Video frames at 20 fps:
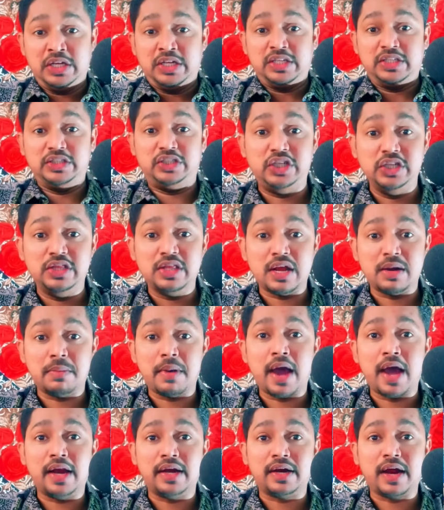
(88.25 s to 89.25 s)
जिंदर
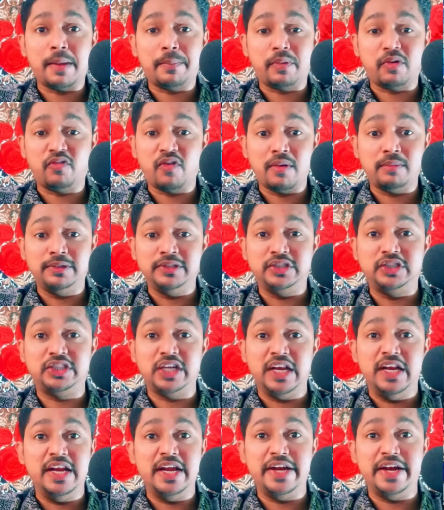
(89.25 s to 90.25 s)
महाल का परफॉर्मेंस
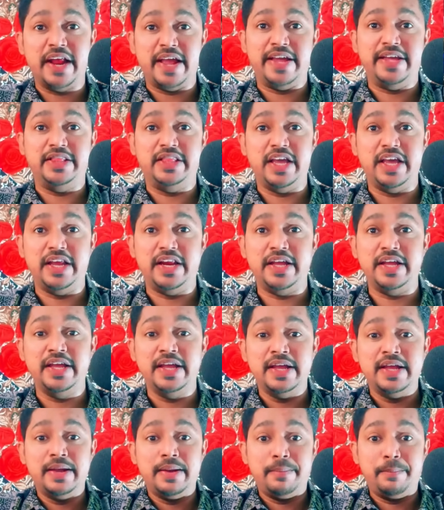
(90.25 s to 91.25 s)
चलने नहीं दे
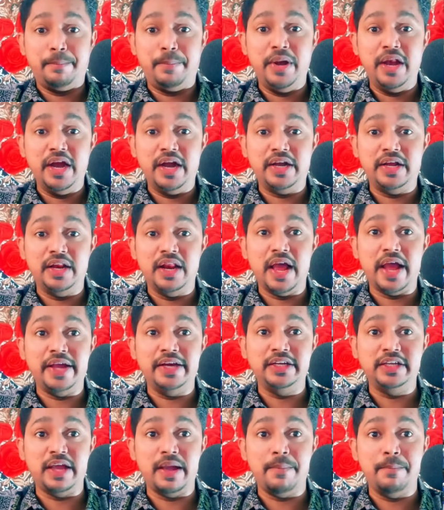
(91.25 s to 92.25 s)
रहे ब्लड
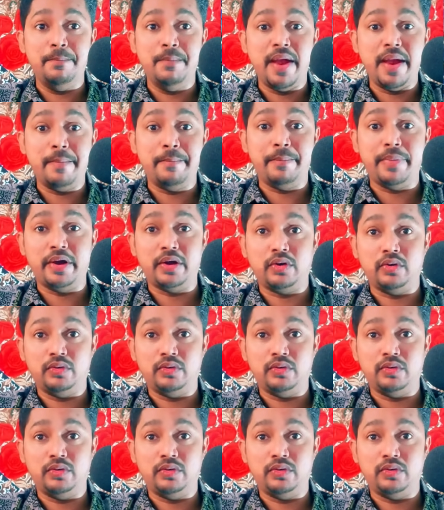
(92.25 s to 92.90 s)
लाइन के मेंबर